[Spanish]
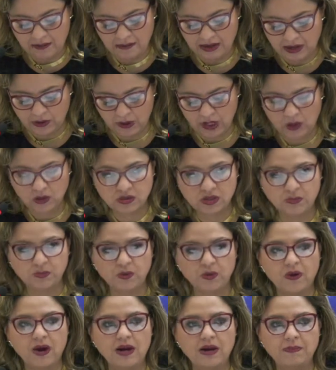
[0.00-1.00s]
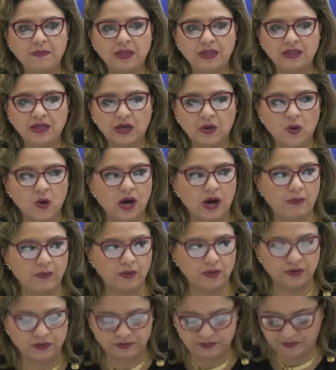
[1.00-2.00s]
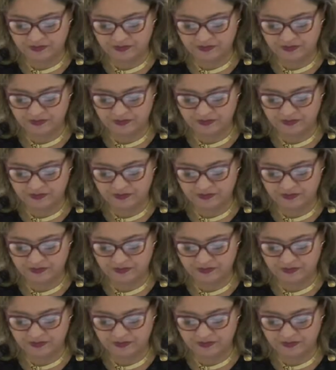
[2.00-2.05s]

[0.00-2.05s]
Marruecos y probablemente con Japón.